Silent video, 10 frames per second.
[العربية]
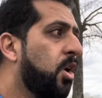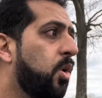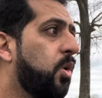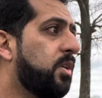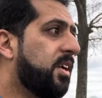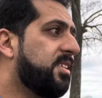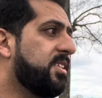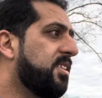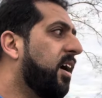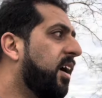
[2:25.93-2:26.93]
وهضره ديال
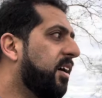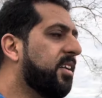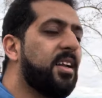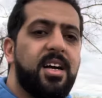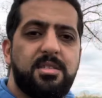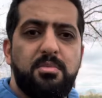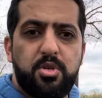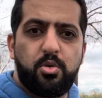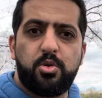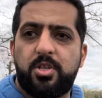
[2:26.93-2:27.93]
الزنقه كتنقسم
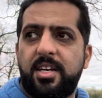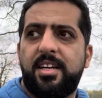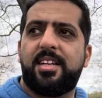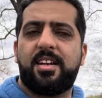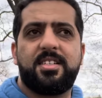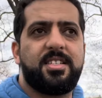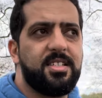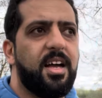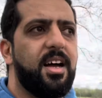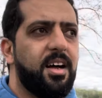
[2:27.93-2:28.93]
لجوج كاينه هضره ديال
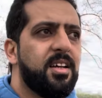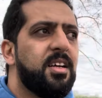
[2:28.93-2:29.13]
الزنقه